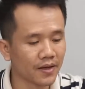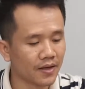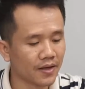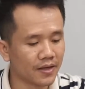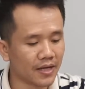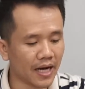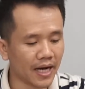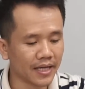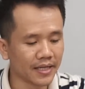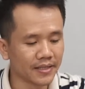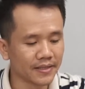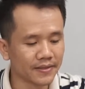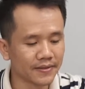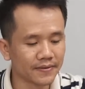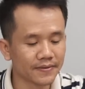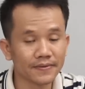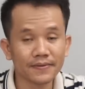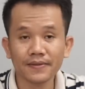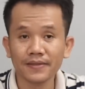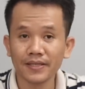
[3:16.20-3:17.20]
rồi
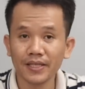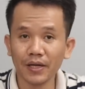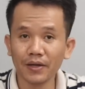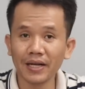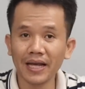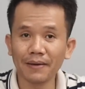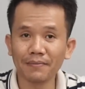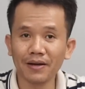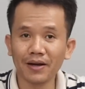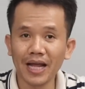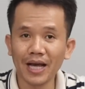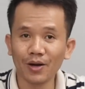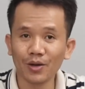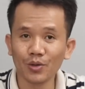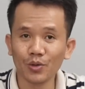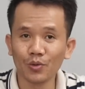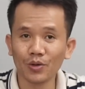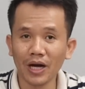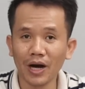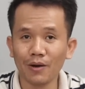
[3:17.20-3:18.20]
nếu anh em là đang có
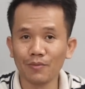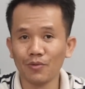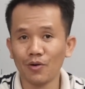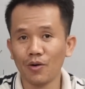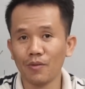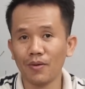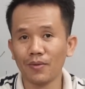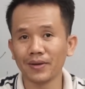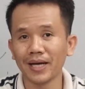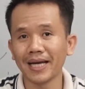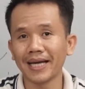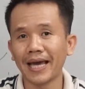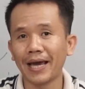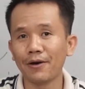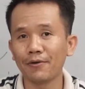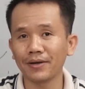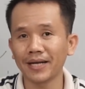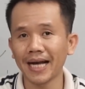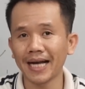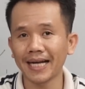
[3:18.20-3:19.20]
nhu cầu mua một cái
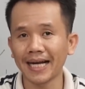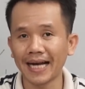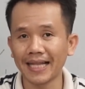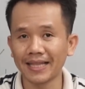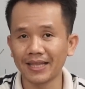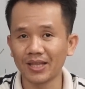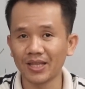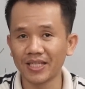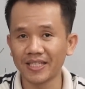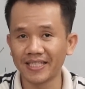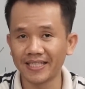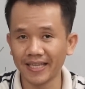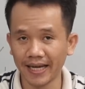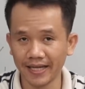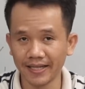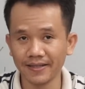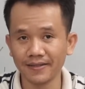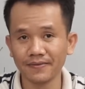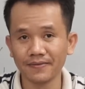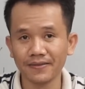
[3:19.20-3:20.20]
kéo cắt cành
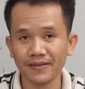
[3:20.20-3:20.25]
xịn